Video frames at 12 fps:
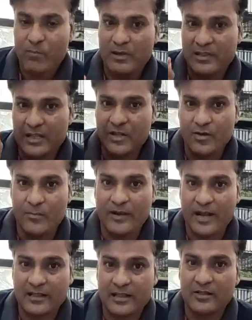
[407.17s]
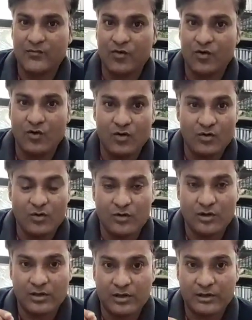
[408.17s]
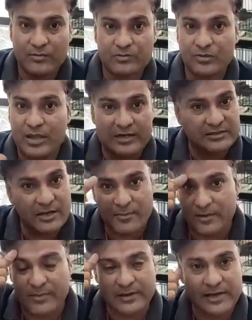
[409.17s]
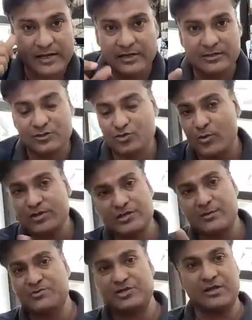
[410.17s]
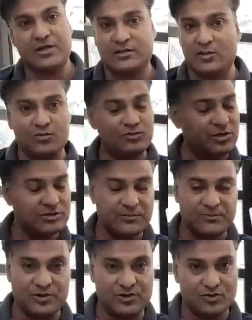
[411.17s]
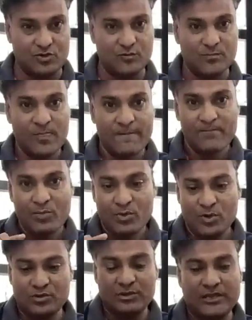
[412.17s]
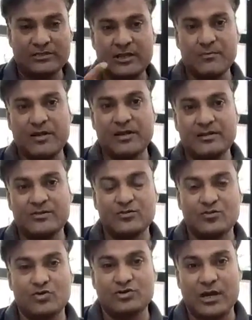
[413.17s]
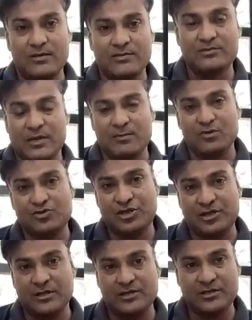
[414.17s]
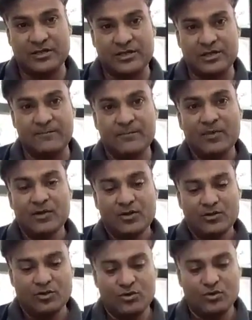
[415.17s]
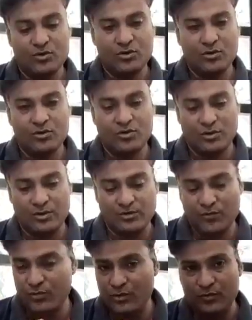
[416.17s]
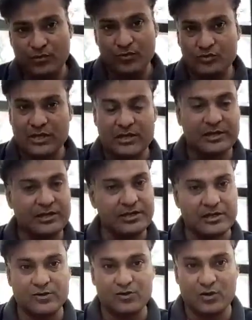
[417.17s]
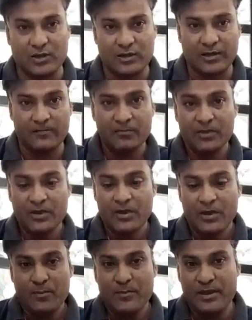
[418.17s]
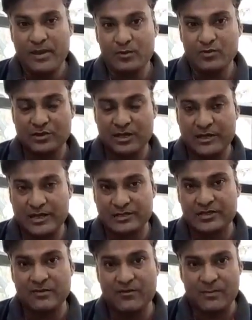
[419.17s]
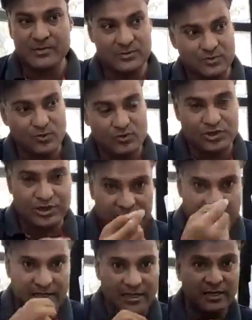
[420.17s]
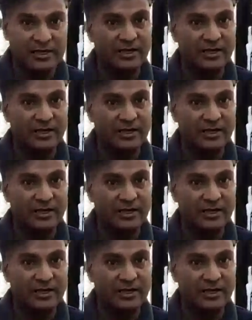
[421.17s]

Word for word: पंद्रह दिन में पहनाया था तो वो रिंग नेक्स्ट डे मैं मैं डेली सुबह शाम चेक करता हूँ सब चिक्स को तो नेक्स्ट डे मैंने उसको शाम शाम को चेक चेक किया तो उसका रिंग निकल चुका था मैंने उसके नेक्स्ट डे वापस दूसरी रिंग लेके